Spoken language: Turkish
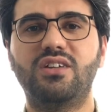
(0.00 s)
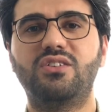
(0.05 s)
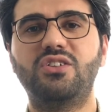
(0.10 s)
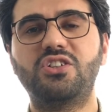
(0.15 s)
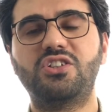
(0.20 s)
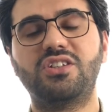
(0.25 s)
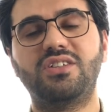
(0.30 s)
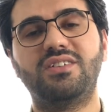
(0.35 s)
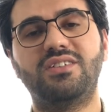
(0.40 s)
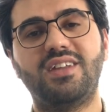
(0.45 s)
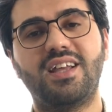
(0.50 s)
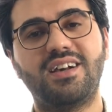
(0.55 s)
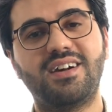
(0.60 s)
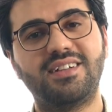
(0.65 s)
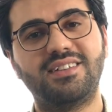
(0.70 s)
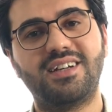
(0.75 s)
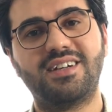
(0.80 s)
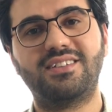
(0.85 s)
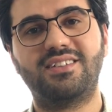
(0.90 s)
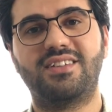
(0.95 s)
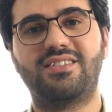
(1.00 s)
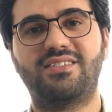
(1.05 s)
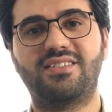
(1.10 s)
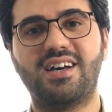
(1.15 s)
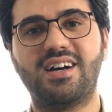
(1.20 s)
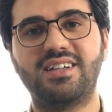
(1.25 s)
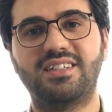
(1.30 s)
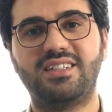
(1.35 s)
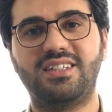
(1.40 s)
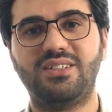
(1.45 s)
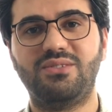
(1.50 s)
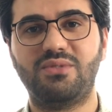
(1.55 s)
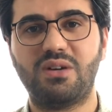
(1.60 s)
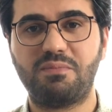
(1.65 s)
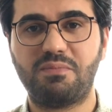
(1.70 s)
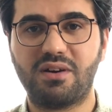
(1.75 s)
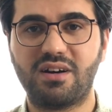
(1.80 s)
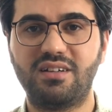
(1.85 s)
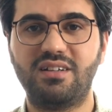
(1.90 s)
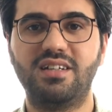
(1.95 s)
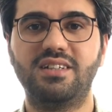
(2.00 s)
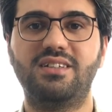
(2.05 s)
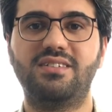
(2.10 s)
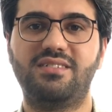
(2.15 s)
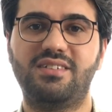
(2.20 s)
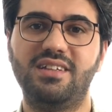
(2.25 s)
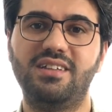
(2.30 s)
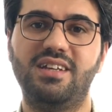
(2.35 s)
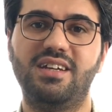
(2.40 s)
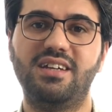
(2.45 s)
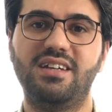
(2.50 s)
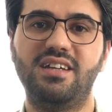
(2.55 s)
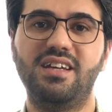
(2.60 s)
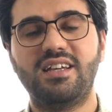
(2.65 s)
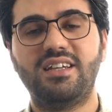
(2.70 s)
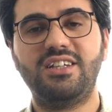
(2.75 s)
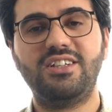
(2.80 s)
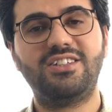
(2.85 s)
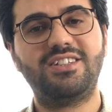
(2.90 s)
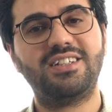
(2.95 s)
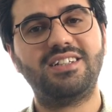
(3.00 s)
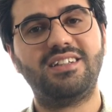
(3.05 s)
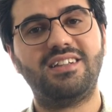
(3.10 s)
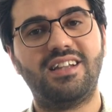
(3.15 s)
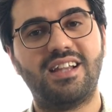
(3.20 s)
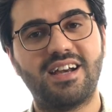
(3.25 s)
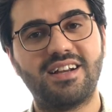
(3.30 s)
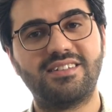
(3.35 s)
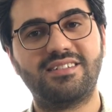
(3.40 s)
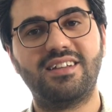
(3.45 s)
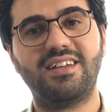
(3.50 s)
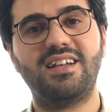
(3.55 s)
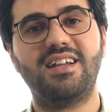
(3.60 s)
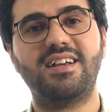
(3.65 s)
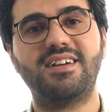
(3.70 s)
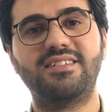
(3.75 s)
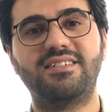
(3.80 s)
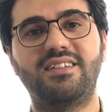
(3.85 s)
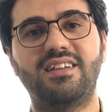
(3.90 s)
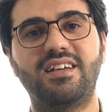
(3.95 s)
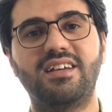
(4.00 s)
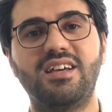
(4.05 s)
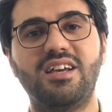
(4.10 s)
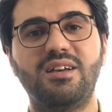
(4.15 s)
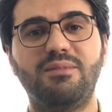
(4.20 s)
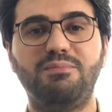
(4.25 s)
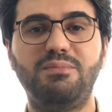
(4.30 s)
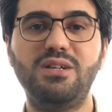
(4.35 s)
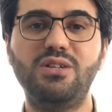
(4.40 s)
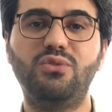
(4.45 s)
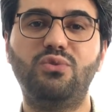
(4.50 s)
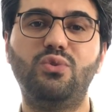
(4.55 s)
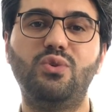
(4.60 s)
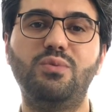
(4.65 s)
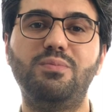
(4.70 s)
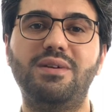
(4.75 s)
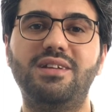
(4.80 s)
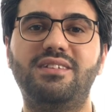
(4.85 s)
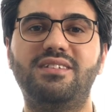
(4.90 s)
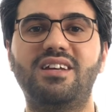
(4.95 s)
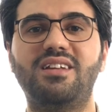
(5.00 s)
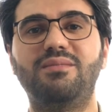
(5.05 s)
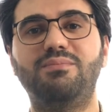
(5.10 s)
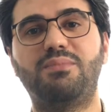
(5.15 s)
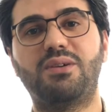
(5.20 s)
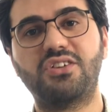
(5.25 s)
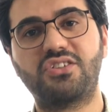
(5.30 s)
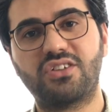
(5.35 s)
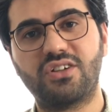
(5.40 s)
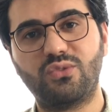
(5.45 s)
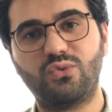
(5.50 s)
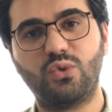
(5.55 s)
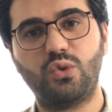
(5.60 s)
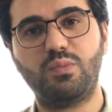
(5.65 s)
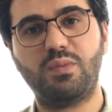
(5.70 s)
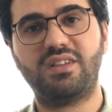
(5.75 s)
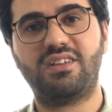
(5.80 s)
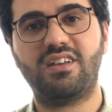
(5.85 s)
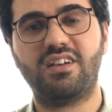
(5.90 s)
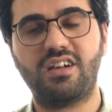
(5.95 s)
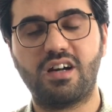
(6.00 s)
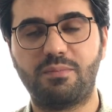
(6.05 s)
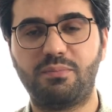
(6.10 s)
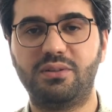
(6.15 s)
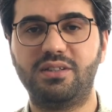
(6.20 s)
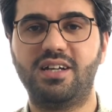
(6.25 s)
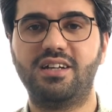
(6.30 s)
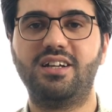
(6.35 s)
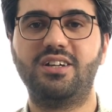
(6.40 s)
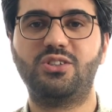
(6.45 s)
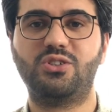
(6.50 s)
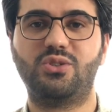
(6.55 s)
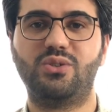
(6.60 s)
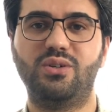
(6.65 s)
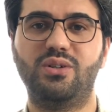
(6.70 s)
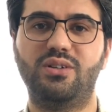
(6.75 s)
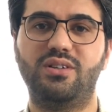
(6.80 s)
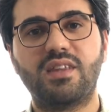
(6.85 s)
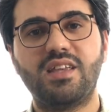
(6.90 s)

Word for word: Dışın ne kadar da sakin ve parlak ise de için lerze lerze bir zulmetten başka zulmete kapılar açıyor.